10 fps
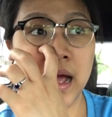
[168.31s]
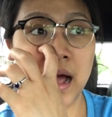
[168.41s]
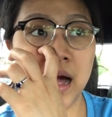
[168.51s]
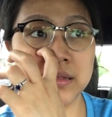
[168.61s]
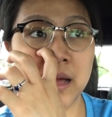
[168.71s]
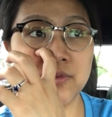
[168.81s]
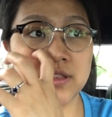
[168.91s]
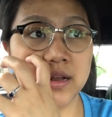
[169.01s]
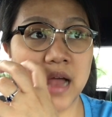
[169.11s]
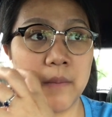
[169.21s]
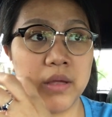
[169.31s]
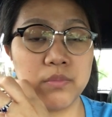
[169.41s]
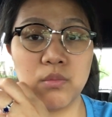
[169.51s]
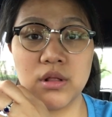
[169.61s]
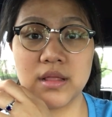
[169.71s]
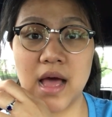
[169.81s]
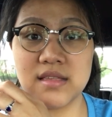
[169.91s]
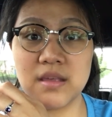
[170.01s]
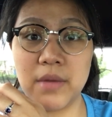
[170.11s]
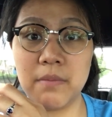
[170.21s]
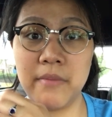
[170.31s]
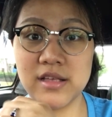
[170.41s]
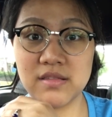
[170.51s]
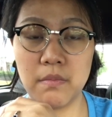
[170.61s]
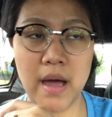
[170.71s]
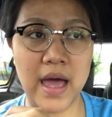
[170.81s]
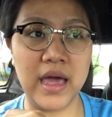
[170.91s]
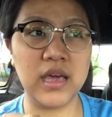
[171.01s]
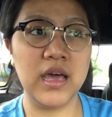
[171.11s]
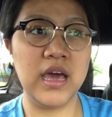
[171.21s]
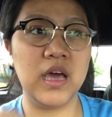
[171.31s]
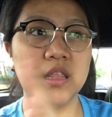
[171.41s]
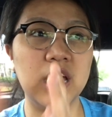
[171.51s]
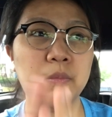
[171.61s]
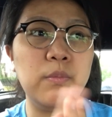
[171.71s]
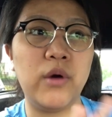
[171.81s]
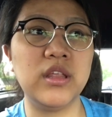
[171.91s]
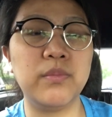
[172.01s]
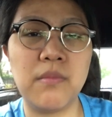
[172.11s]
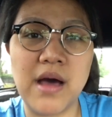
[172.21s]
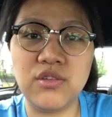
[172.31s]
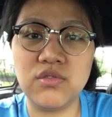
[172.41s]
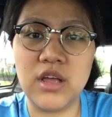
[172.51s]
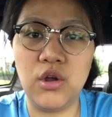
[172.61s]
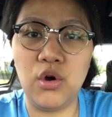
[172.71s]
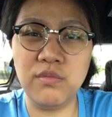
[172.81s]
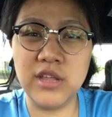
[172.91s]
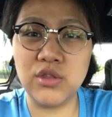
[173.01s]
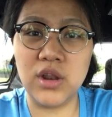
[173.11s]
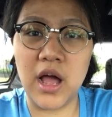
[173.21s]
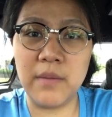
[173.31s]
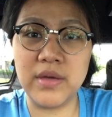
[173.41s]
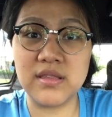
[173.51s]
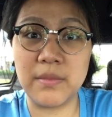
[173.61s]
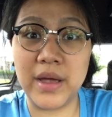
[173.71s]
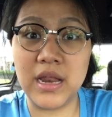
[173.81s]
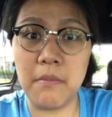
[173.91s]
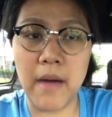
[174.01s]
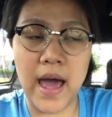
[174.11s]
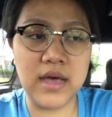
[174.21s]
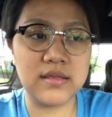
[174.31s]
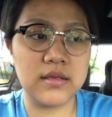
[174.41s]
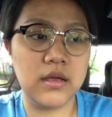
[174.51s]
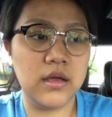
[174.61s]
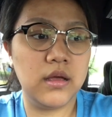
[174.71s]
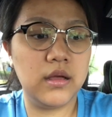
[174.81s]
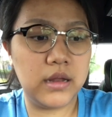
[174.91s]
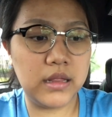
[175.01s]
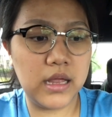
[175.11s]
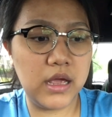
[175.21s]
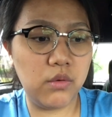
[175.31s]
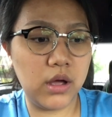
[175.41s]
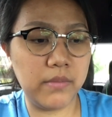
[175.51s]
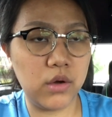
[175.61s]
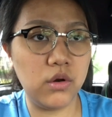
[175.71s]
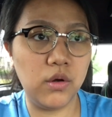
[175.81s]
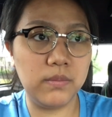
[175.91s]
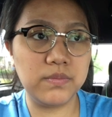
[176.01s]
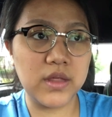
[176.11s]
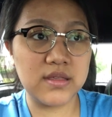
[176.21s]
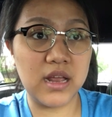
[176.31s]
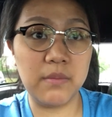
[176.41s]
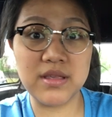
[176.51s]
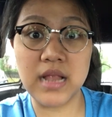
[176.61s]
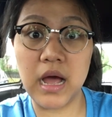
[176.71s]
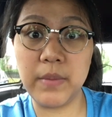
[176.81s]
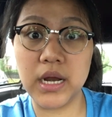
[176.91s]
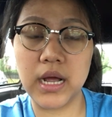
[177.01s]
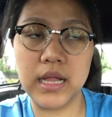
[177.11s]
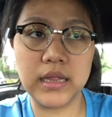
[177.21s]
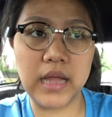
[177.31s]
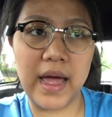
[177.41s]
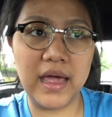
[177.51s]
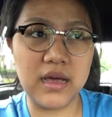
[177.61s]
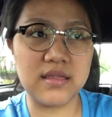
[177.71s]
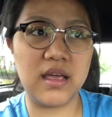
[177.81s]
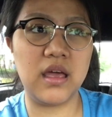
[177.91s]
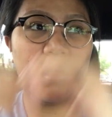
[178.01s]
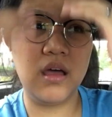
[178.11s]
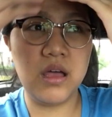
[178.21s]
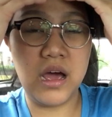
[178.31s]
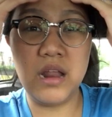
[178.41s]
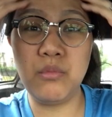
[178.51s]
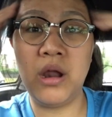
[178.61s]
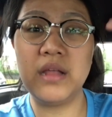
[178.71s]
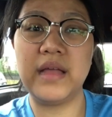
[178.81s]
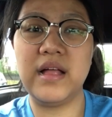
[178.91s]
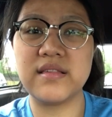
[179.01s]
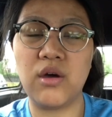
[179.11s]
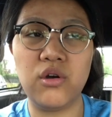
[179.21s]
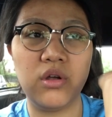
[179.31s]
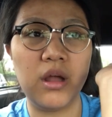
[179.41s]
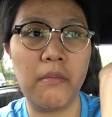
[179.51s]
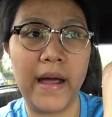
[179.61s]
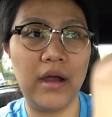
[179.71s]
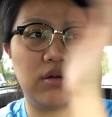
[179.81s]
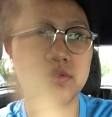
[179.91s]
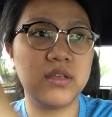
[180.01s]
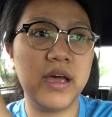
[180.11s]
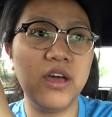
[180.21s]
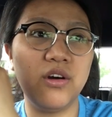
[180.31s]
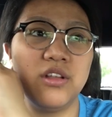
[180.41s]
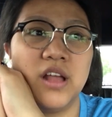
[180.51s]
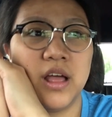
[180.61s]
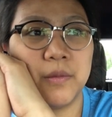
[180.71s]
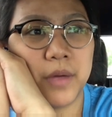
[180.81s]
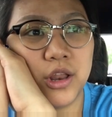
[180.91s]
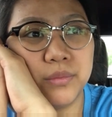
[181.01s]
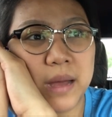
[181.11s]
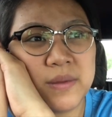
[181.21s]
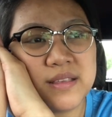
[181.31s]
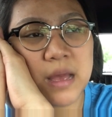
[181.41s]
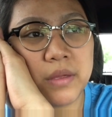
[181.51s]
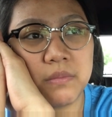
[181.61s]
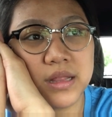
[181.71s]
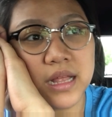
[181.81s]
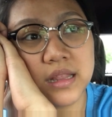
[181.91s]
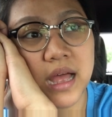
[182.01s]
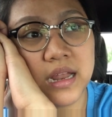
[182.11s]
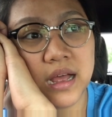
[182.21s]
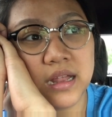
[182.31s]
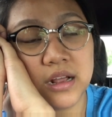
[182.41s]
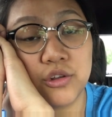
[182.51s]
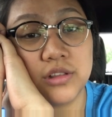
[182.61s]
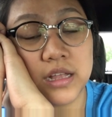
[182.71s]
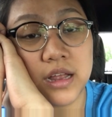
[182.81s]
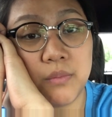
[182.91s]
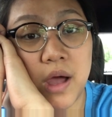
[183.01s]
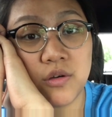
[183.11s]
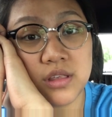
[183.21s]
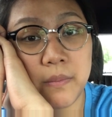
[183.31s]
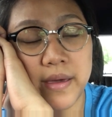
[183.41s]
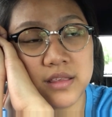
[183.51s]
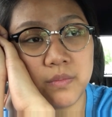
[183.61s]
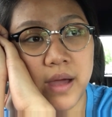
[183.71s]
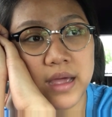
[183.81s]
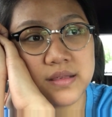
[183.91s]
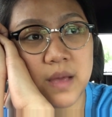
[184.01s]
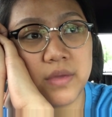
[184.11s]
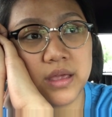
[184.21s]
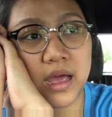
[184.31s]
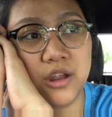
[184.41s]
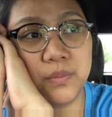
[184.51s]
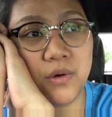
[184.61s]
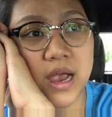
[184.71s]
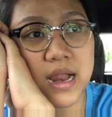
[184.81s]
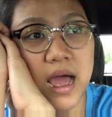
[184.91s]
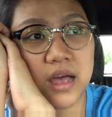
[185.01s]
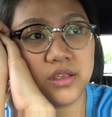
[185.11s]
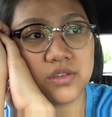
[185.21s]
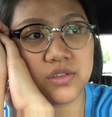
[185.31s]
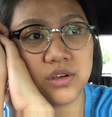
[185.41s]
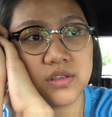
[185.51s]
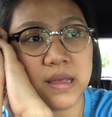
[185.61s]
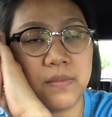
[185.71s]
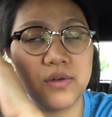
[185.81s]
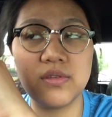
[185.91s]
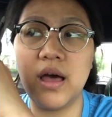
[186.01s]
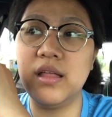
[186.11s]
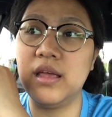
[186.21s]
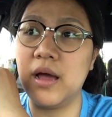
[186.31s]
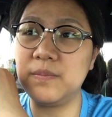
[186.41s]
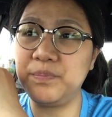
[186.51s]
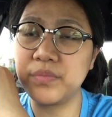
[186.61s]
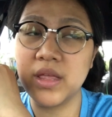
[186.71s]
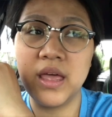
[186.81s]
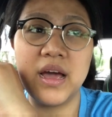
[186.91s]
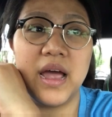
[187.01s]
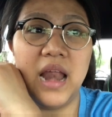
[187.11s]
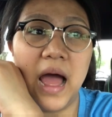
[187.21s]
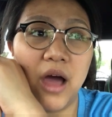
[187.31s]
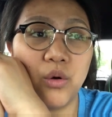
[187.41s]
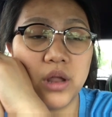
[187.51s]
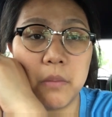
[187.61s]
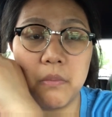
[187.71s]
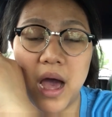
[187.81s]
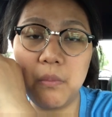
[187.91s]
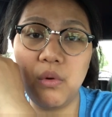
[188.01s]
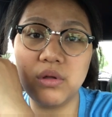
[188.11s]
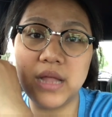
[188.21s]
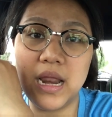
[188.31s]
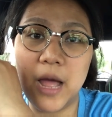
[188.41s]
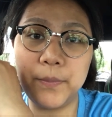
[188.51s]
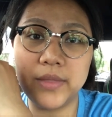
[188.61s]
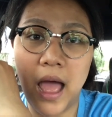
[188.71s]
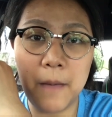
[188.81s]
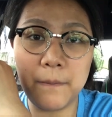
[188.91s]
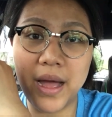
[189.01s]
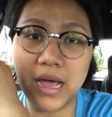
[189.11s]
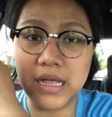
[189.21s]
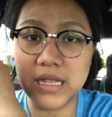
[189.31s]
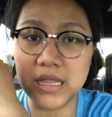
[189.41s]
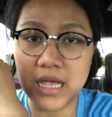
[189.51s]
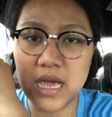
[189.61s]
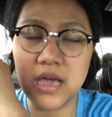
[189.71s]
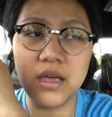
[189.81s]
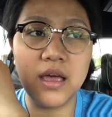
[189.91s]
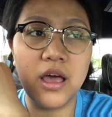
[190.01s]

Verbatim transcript: Kakatapos lang namin pumunta sa my Best Buy. Hindi kami pwede pumasok sa loob. Dito lang kami sa may labas. Natalie, huwag kang magulo. Sa labas lang kami nag-antay kasi alam mo na dahil sa coronavirus. Ngayon, may lumapit aming matanda na nagtatrabaho sa Best Buy. Sabi niya, ano po kailangan niyo sir? Sabi ko sa kanya, kailangan ko ng MacBook na laptop pang editing.